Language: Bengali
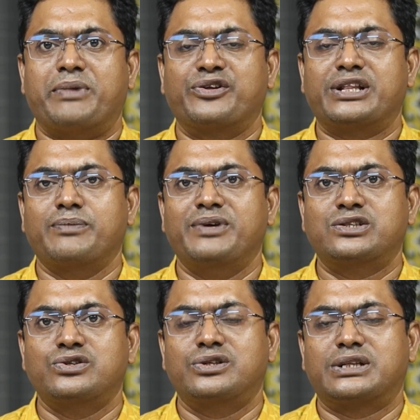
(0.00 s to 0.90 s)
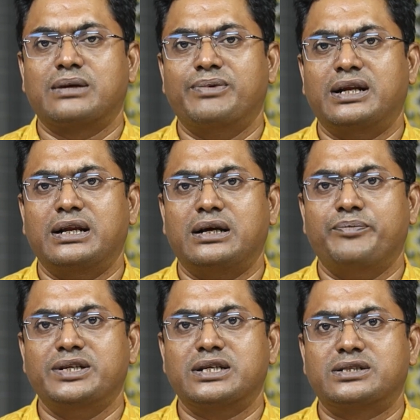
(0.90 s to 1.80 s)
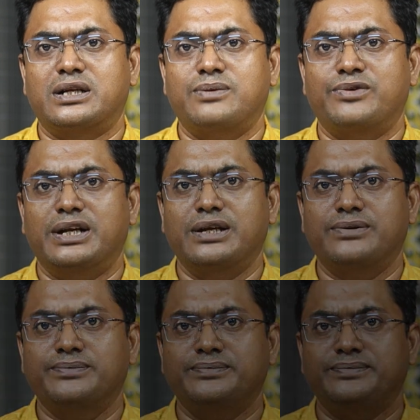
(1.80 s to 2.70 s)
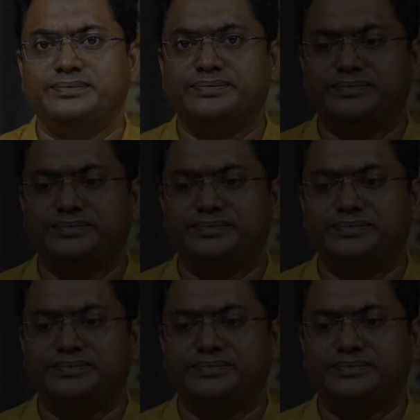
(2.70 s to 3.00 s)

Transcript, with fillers: ভালো থাকবেন সুস্থ থাকবেন আল্লাহ হাফেজ আসসালামু আলাইকুম